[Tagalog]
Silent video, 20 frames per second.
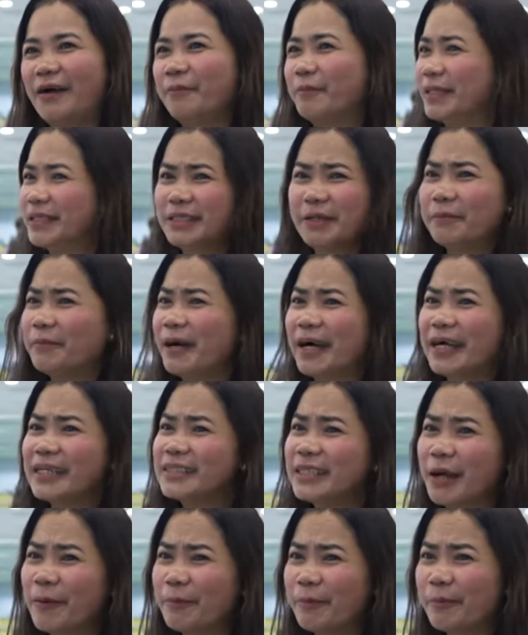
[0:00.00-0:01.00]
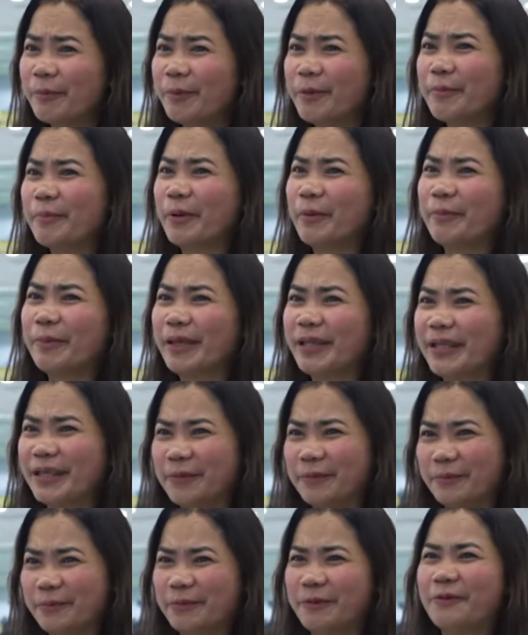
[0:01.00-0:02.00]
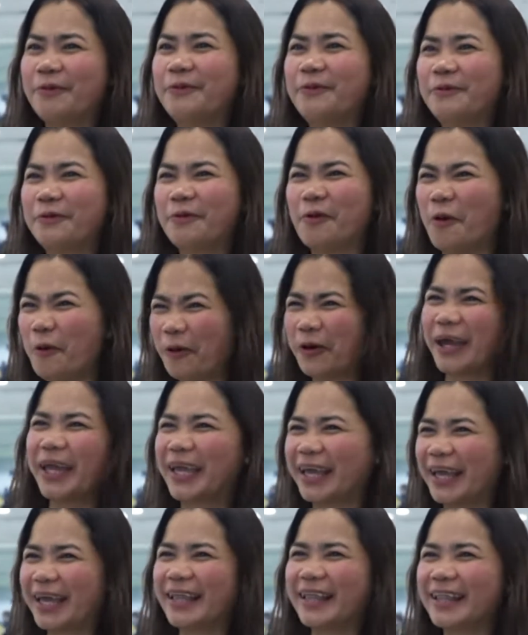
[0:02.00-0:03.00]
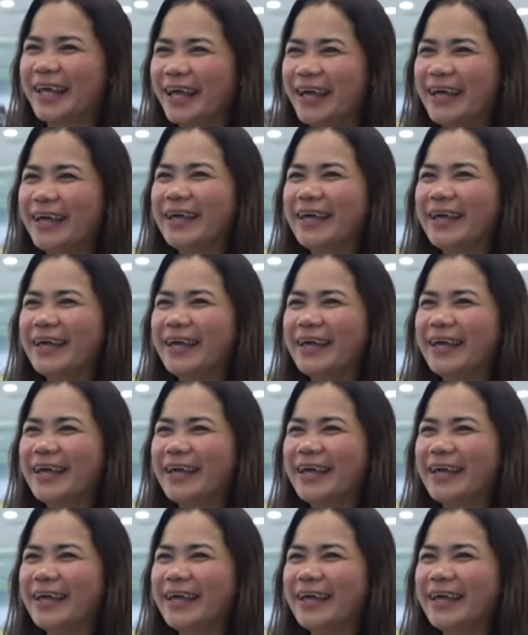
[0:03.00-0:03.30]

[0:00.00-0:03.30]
Basta makasama mo yung pamilya mo, okay ka na.